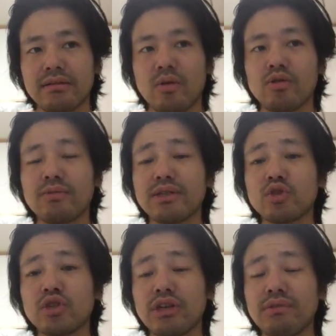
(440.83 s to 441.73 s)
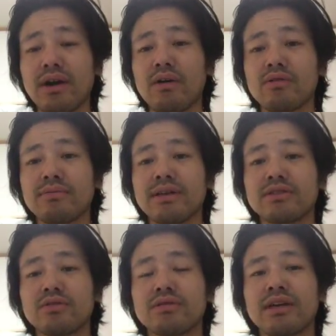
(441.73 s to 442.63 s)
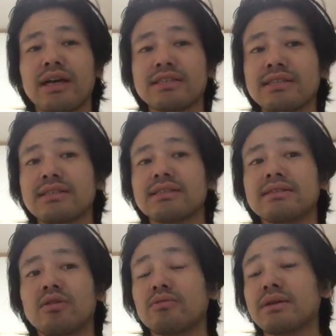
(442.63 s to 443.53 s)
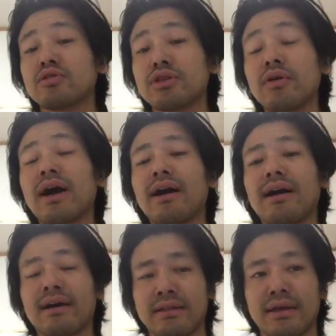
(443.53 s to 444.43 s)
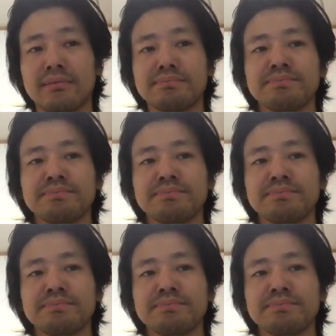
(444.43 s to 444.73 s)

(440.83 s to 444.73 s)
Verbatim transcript: 億万長者には億万長者らしい億万長者の考え方。